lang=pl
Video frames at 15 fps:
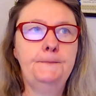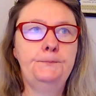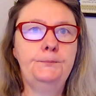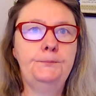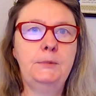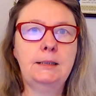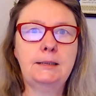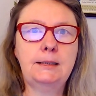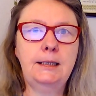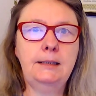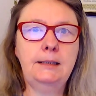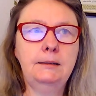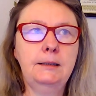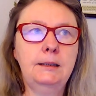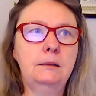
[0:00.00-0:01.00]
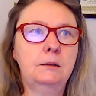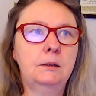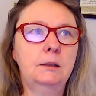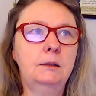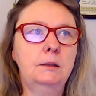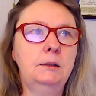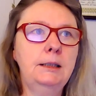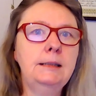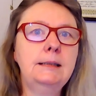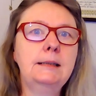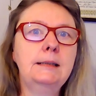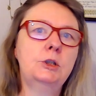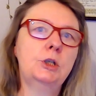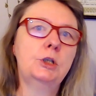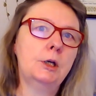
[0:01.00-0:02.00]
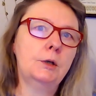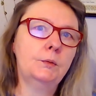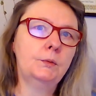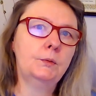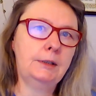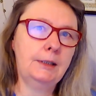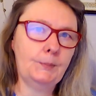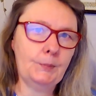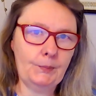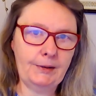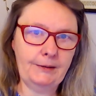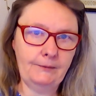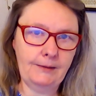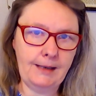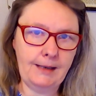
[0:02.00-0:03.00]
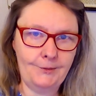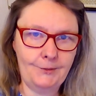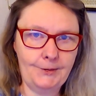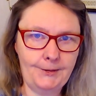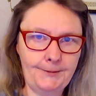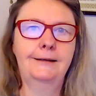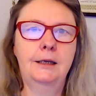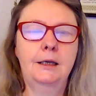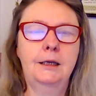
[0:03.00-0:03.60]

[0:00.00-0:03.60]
Niestety nic się nie poprawiało.